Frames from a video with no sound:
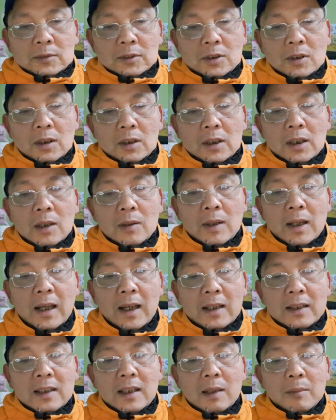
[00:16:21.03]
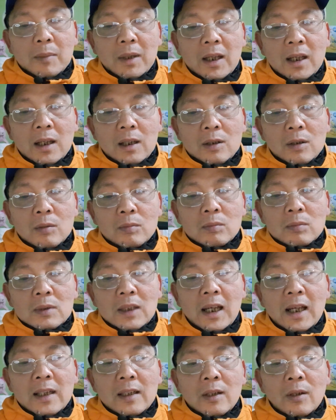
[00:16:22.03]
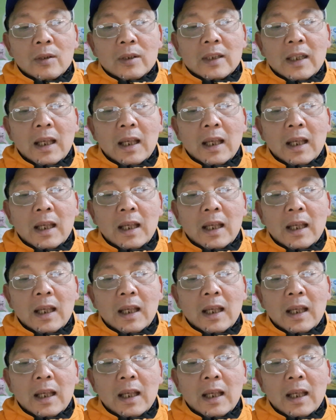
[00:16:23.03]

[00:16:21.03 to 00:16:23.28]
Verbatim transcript: Còn nếu hai cha mẹ cùng thay đổi